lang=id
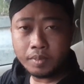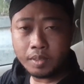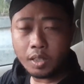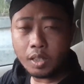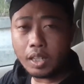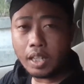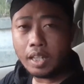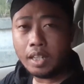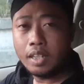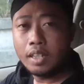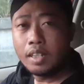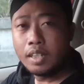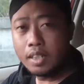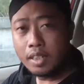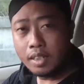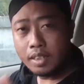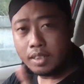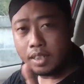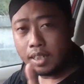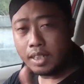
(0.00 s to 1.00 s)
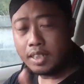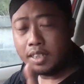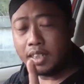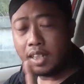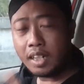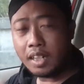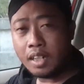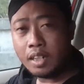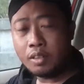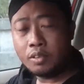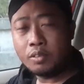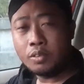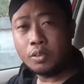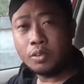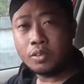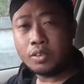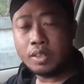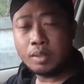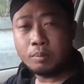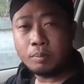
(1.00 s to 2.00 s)
oke jadi silakan
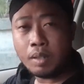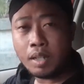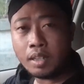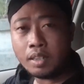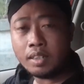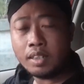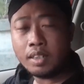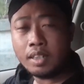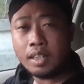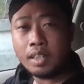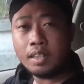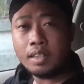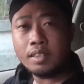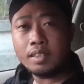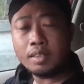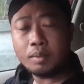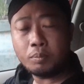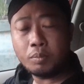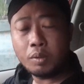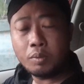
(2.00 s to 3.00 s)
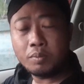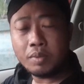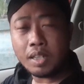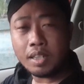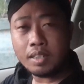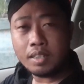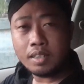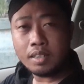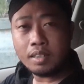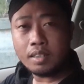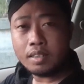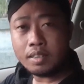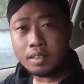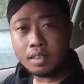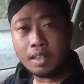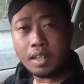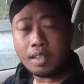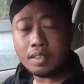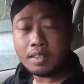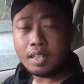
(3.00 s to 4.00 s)
untuk simak ya sebelum saya
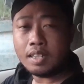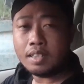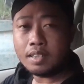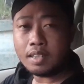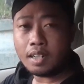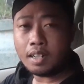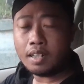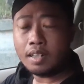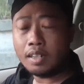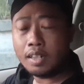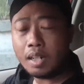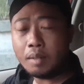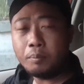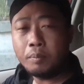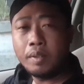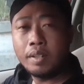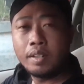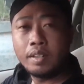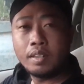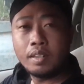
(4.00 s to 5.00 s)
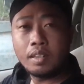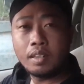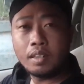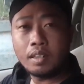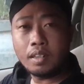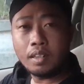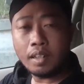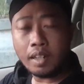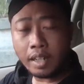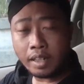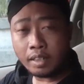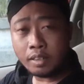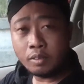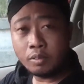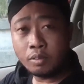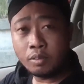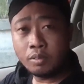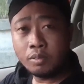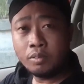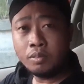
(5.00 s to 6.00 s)
jelaskan secara lengkap like
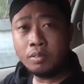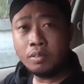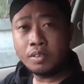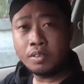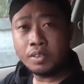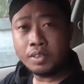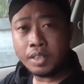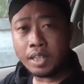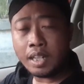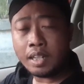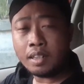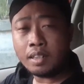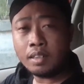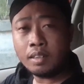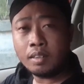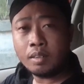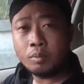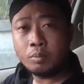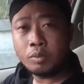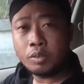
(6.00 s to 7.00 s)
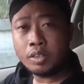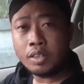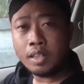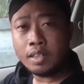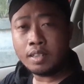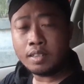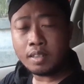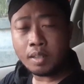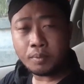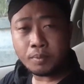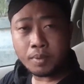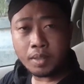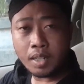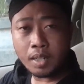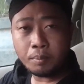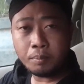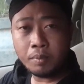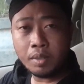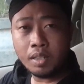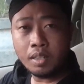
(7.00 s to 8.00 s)
dulu share kemudian
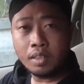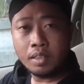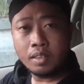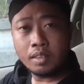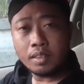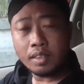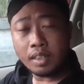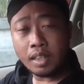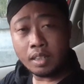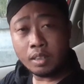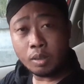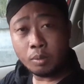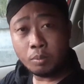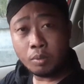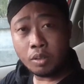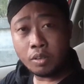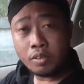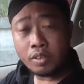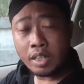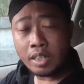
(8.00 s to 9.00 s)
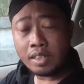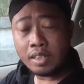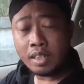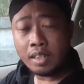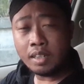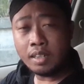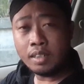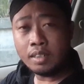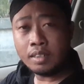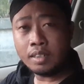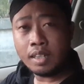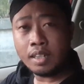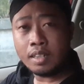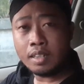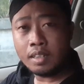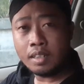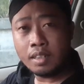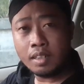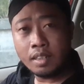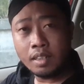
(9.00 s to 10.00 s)
subscribe tekan tombol loncengnya
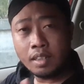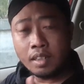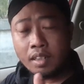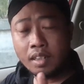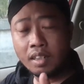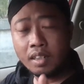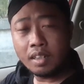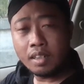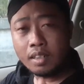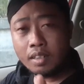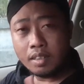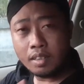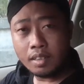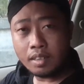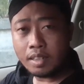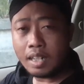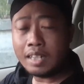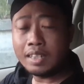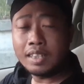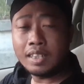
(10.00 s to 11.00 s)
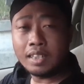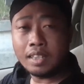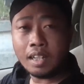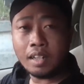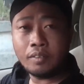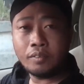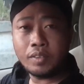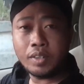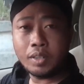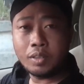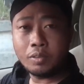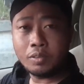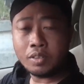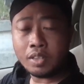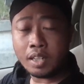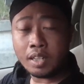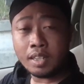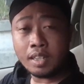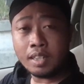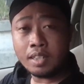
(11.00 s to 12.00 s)
dan nantikan video
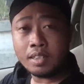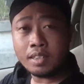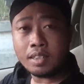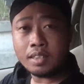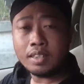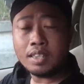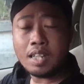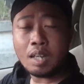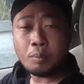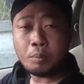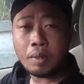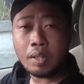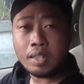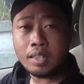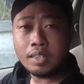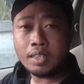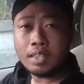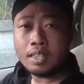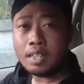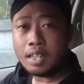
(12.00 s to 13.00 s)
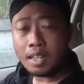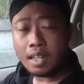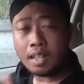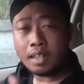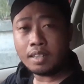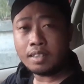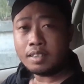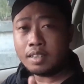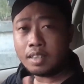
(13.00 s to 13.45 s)
saya setiap harinya yang akan